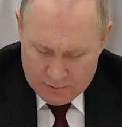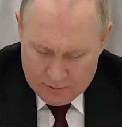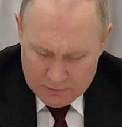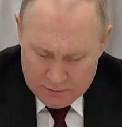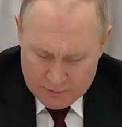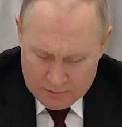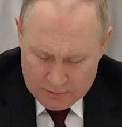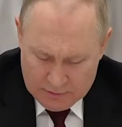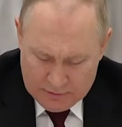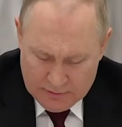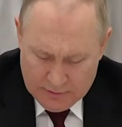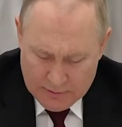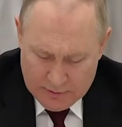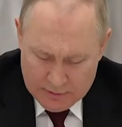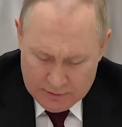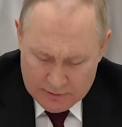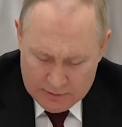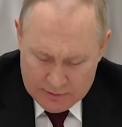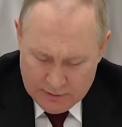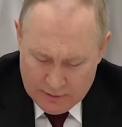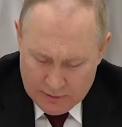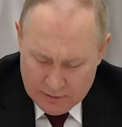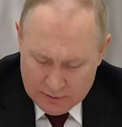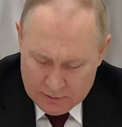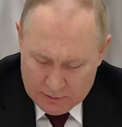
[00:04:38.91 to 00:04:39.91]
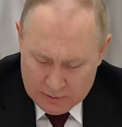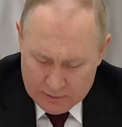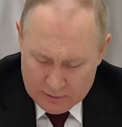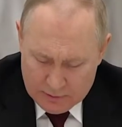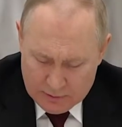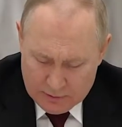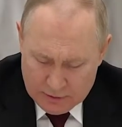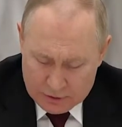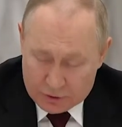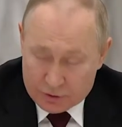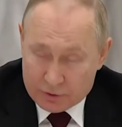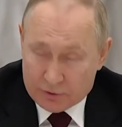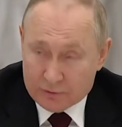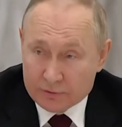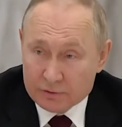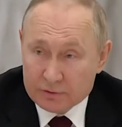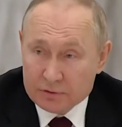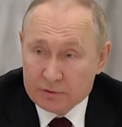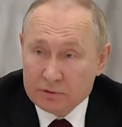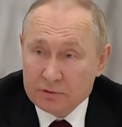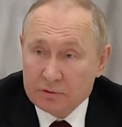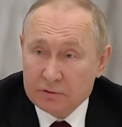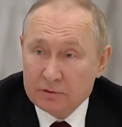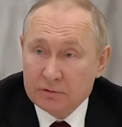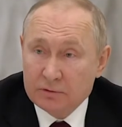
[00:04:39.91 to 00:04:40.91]
территории в районе
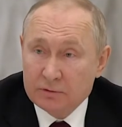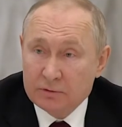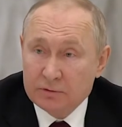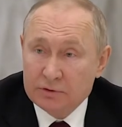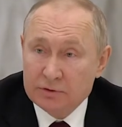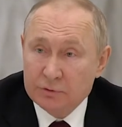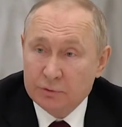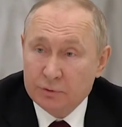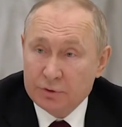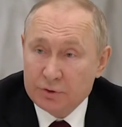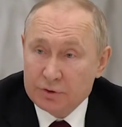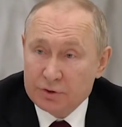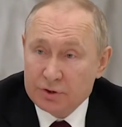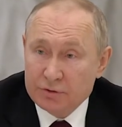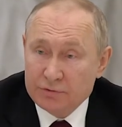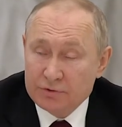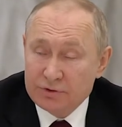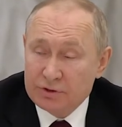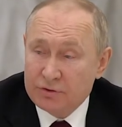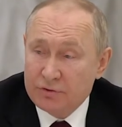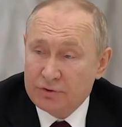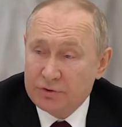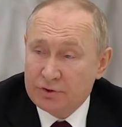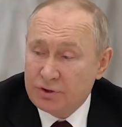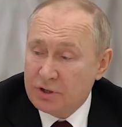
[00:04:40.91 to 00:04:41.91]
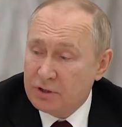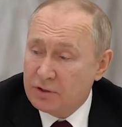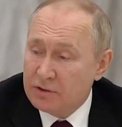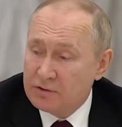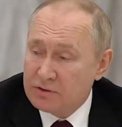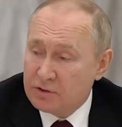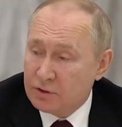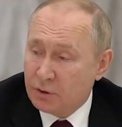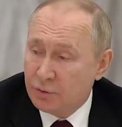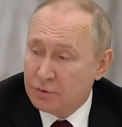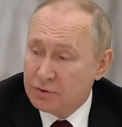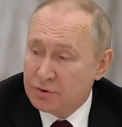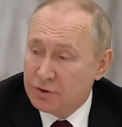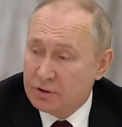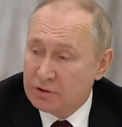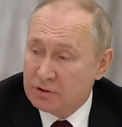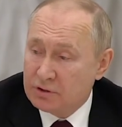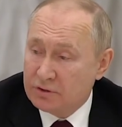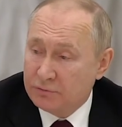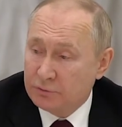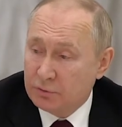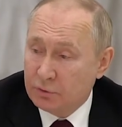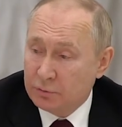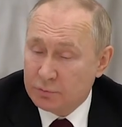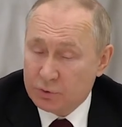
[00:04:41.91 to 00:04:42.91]
где-то в три раза –
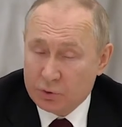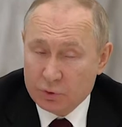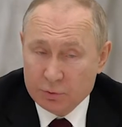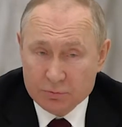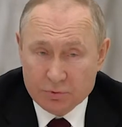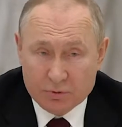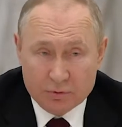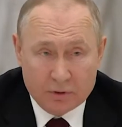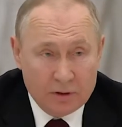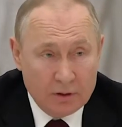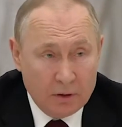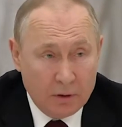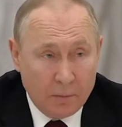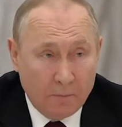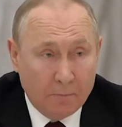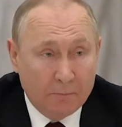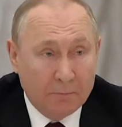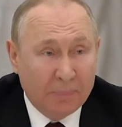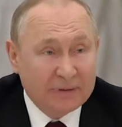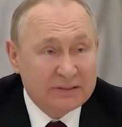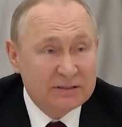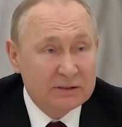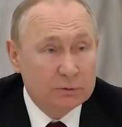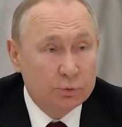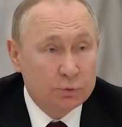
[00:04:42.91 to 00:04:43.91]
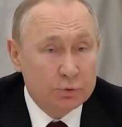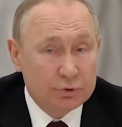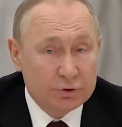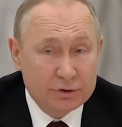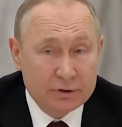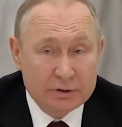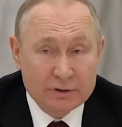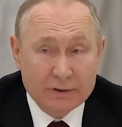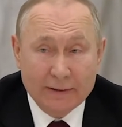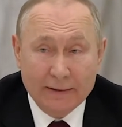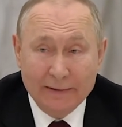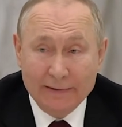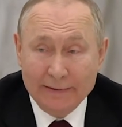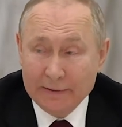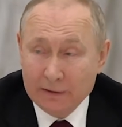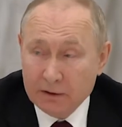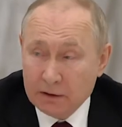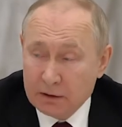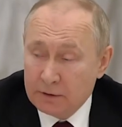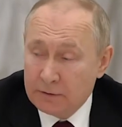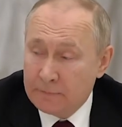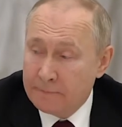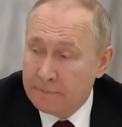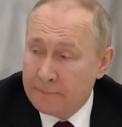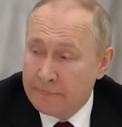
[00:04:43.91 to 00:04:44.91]
это положение о том также, что
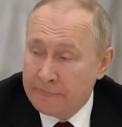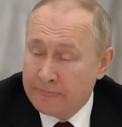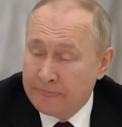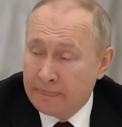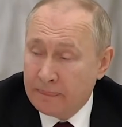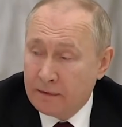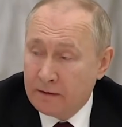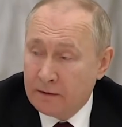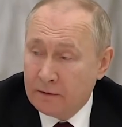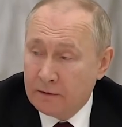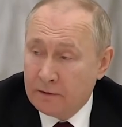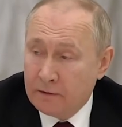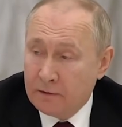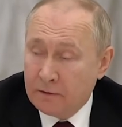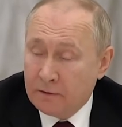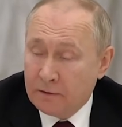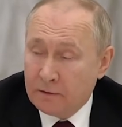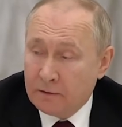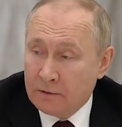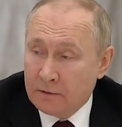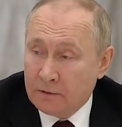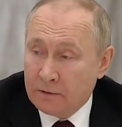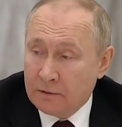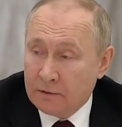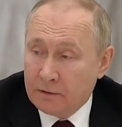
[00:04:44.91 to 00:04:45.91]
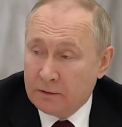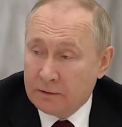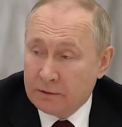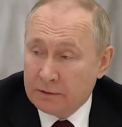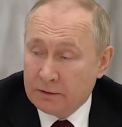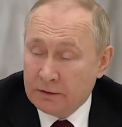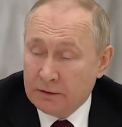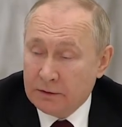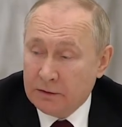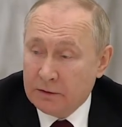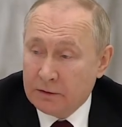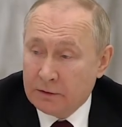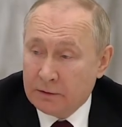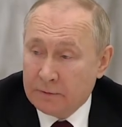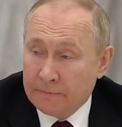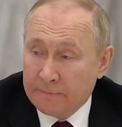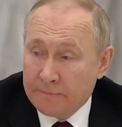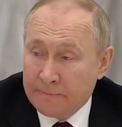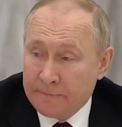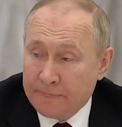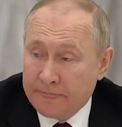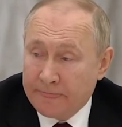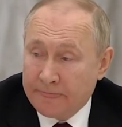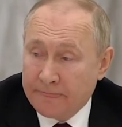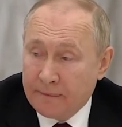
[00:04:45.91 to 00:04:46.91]
Украина – искусственное
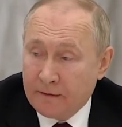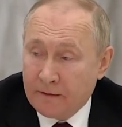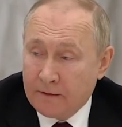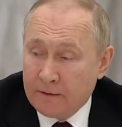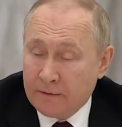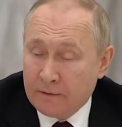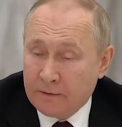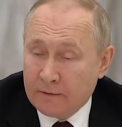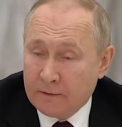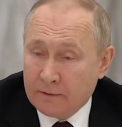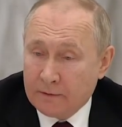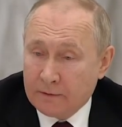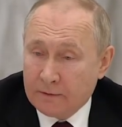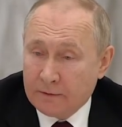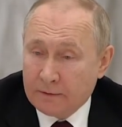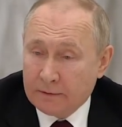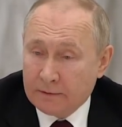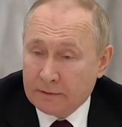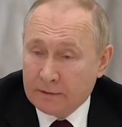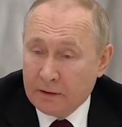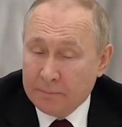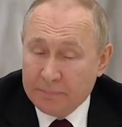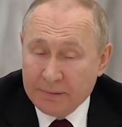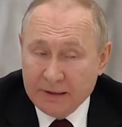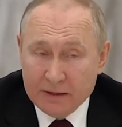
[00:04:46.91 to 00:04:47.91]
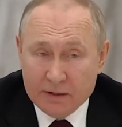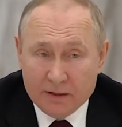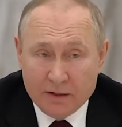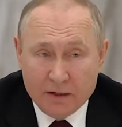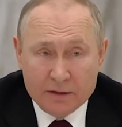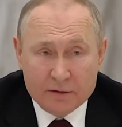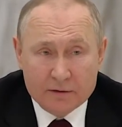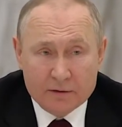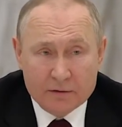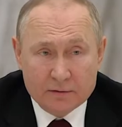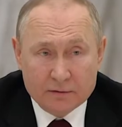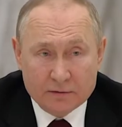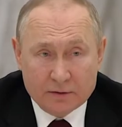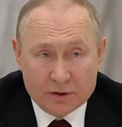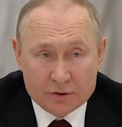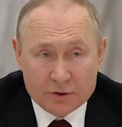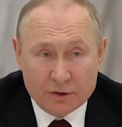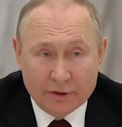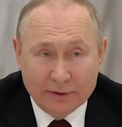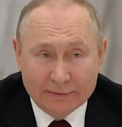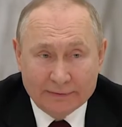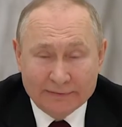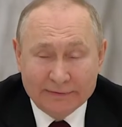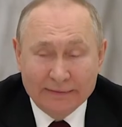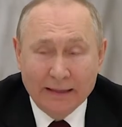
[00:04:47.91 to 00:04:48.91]
государственное формирование без исторических